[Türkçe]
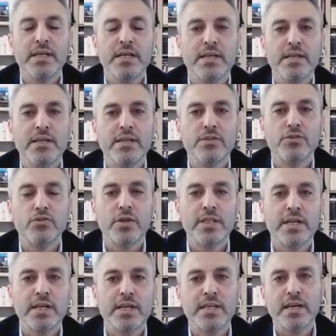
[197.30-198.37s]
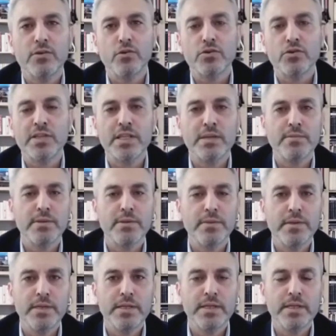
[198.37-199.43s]
E, şu ana kadar ortalama
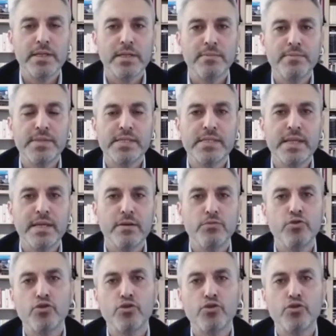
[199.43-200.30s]
e, bizde